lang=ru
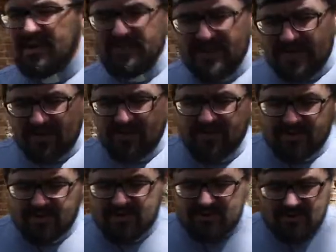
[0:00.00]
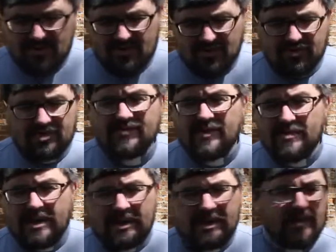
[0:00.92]
И у меня такое чувство, что у
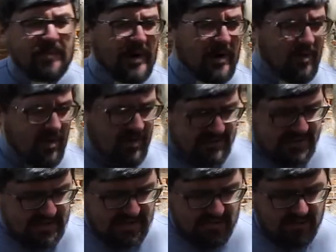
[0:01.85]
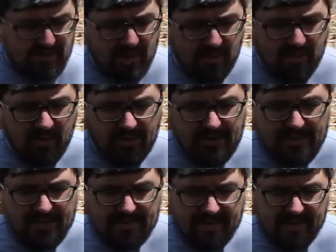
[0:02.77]
современных пророков, знаете, такой набор
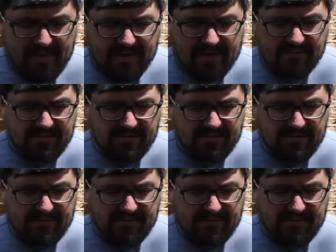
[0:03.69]
э,